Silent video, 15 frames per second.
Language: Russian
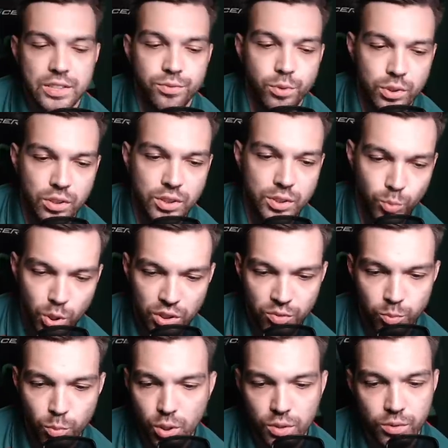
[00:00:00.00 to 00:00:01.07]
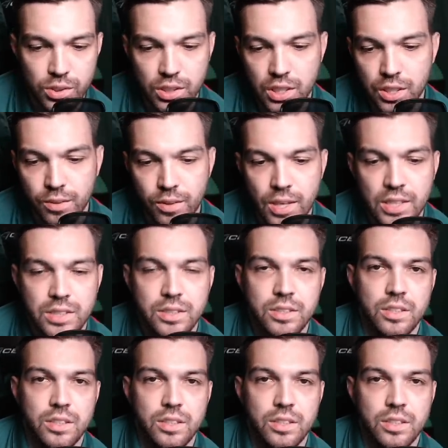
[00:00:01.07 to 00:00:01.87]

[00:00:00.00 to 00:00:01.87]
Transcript: Федор Смолов мог его накрывать,